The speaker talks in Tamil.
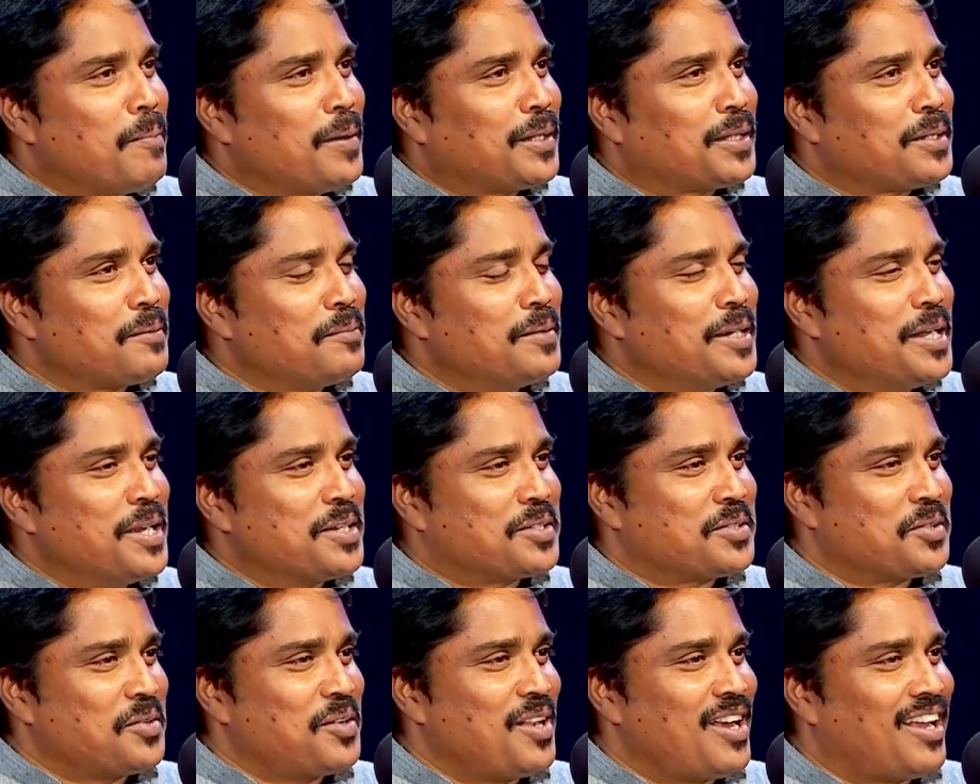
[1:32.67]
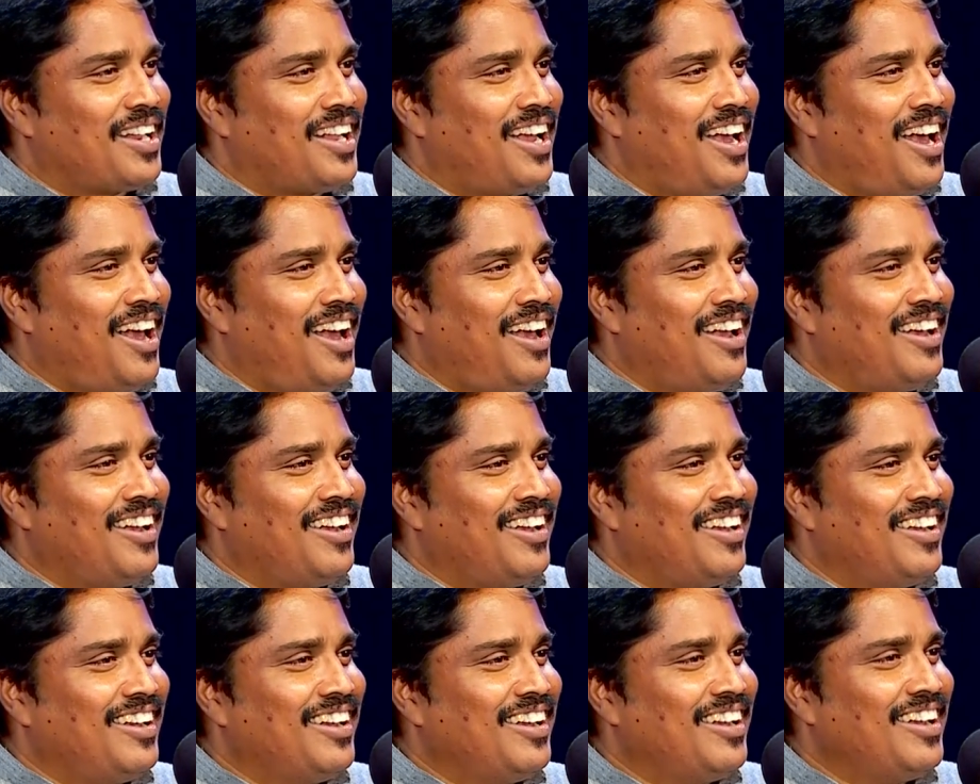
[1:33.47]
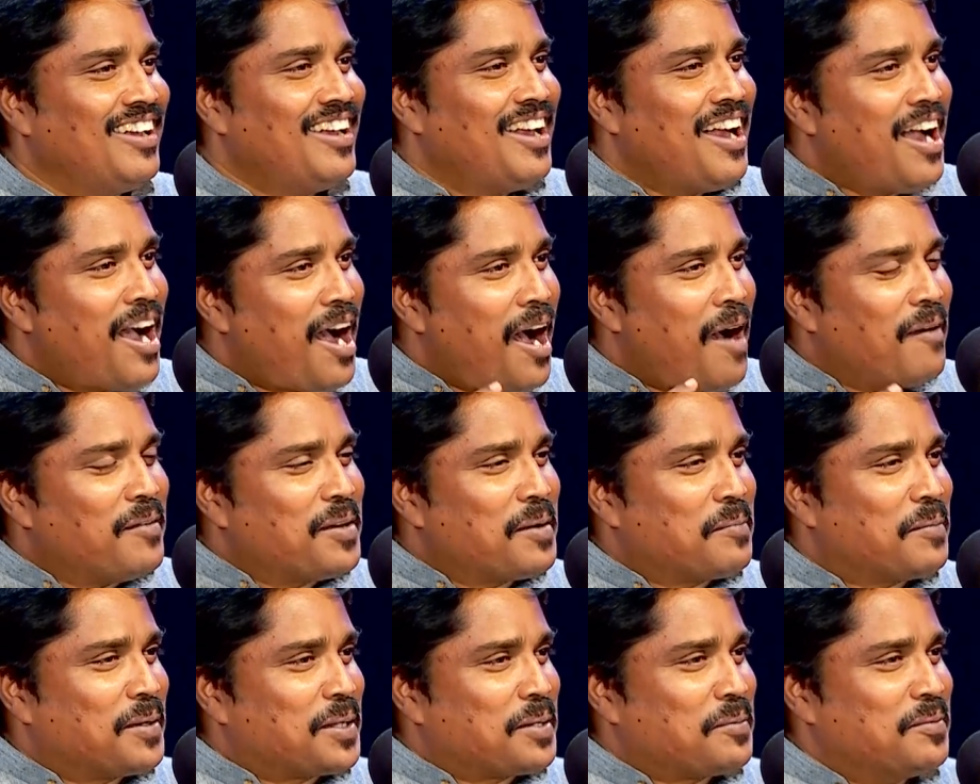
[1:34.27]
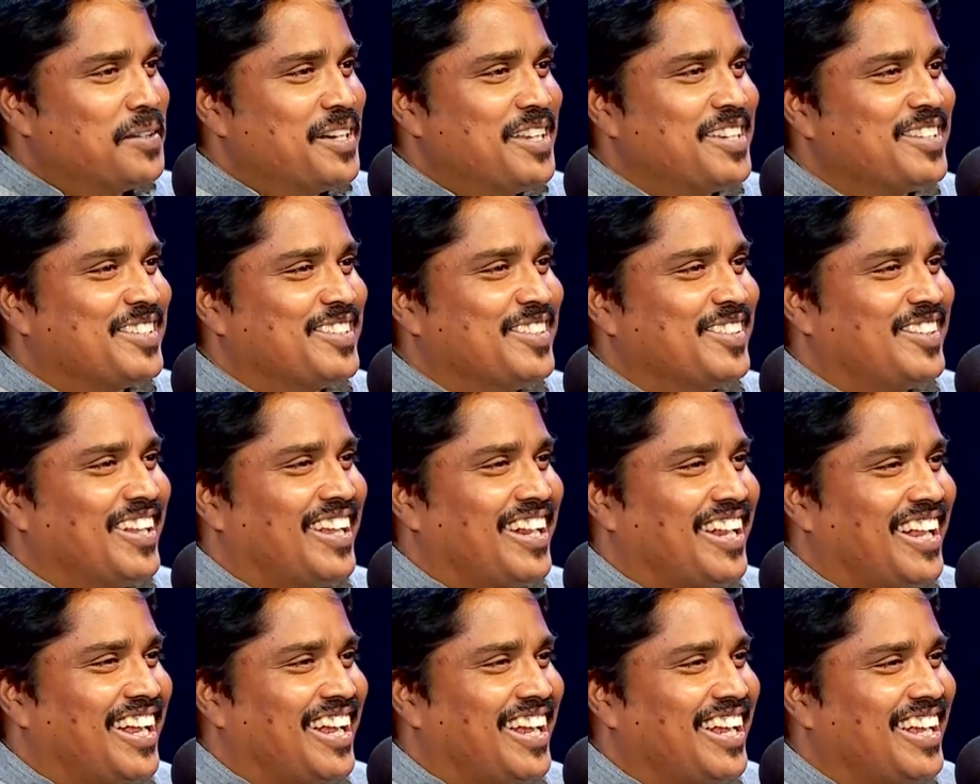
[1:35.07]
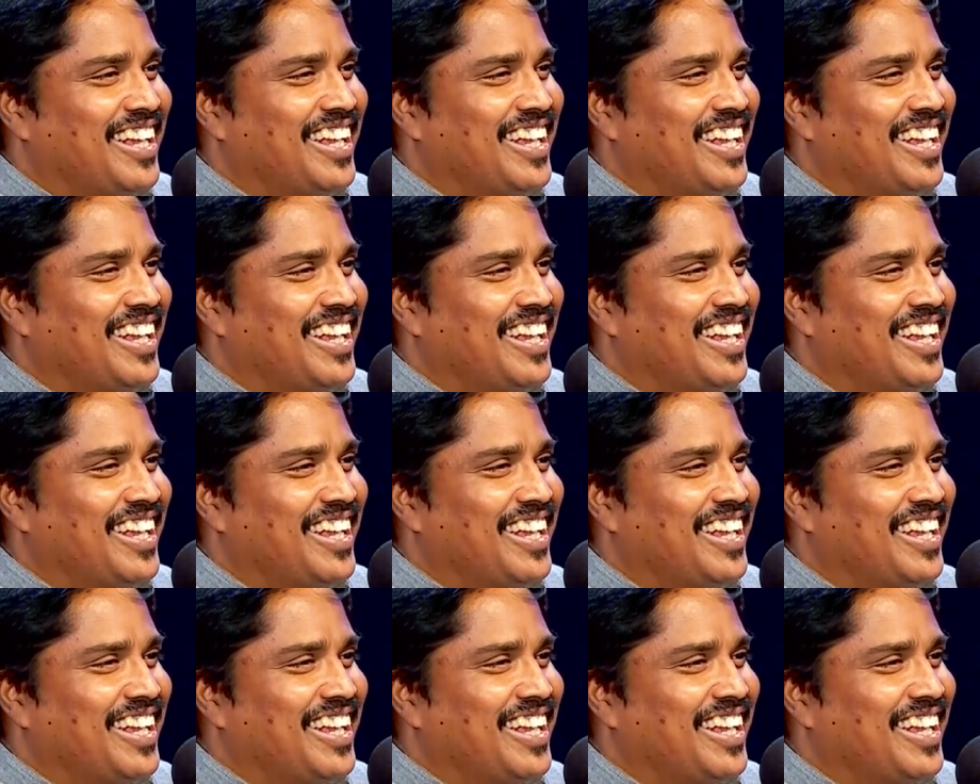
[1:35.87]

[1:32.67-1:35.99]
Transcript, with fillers: பத்து மணியை சொன்னாரா அவர் பத்து மணியை சொன்னாரா